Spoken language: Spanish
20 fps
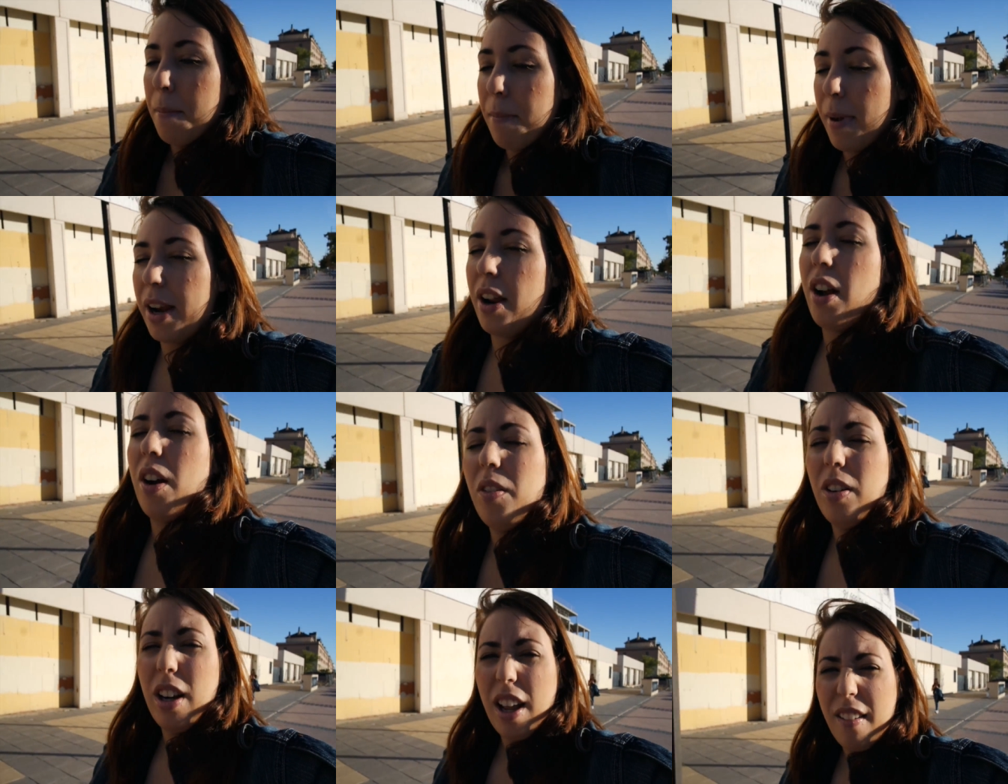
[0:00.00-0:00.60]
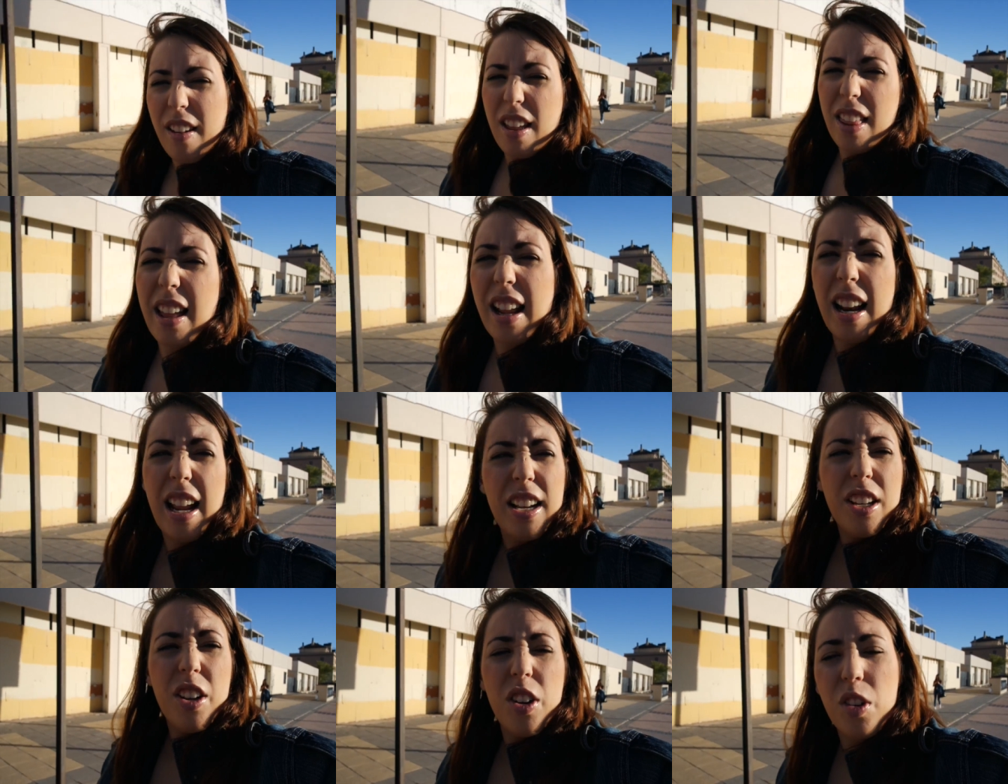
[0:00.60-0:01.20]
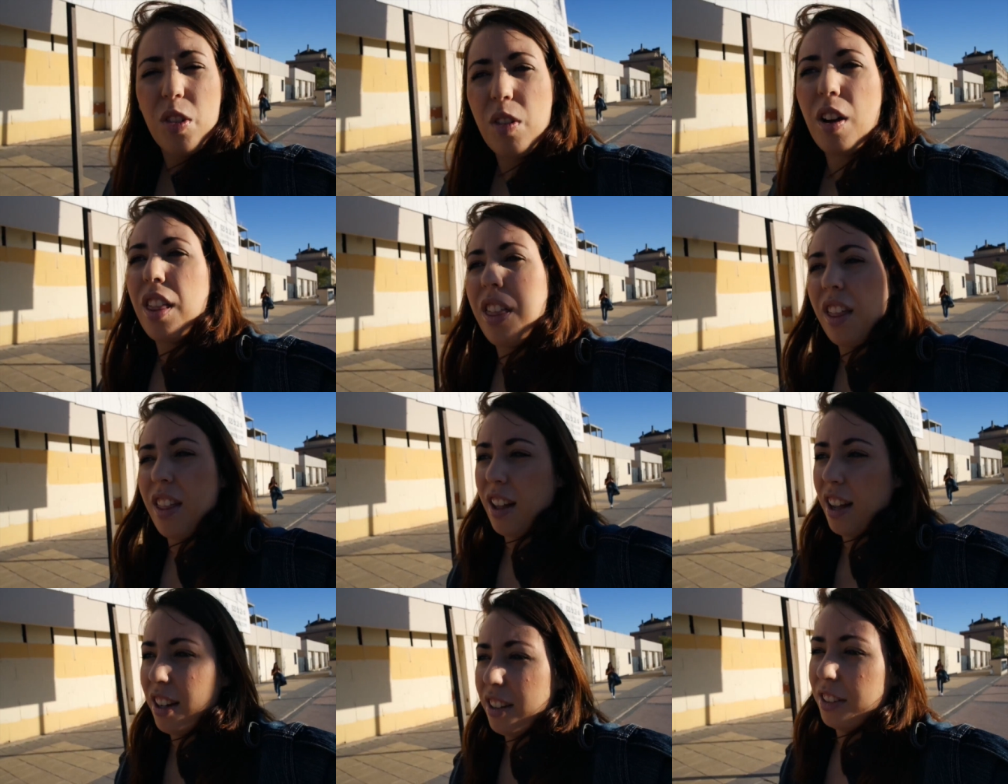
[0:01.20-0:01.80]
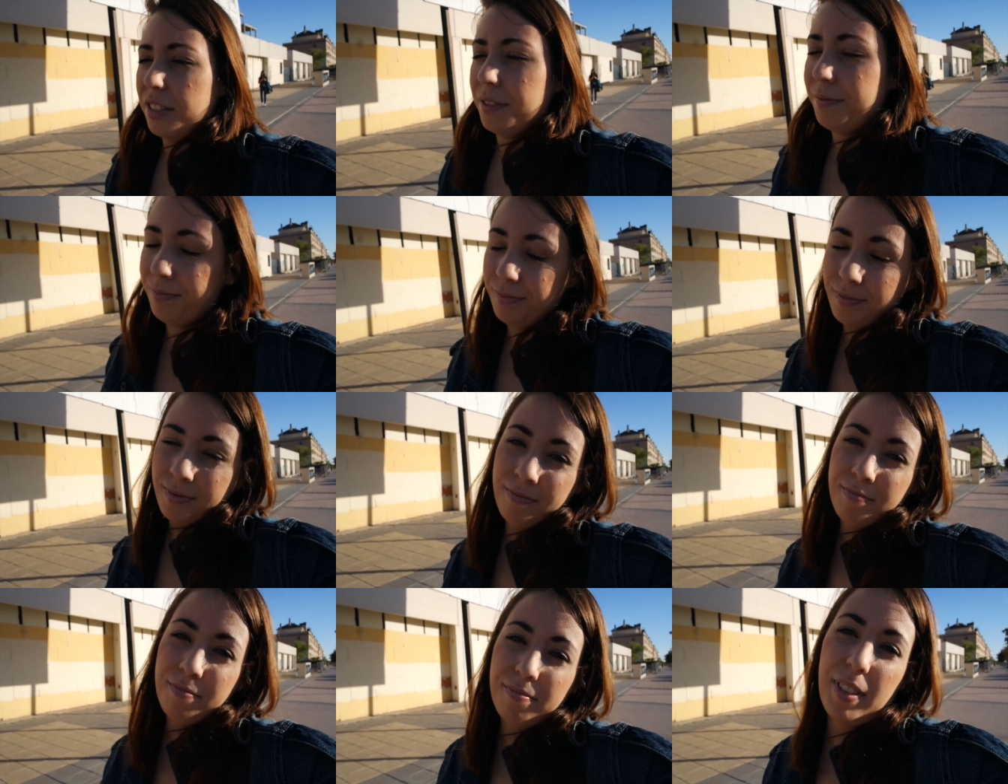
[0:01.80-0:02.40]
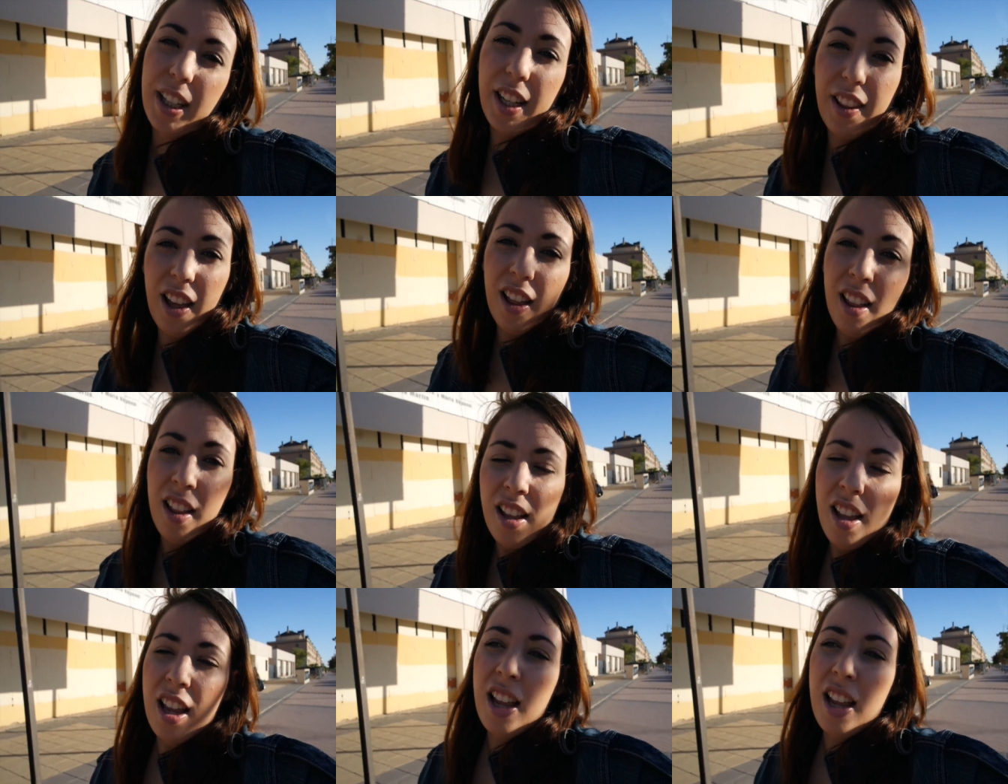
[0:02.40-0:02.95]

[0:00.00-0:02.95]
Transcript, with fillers: pero una vez al año no hace daño, ¿verdad?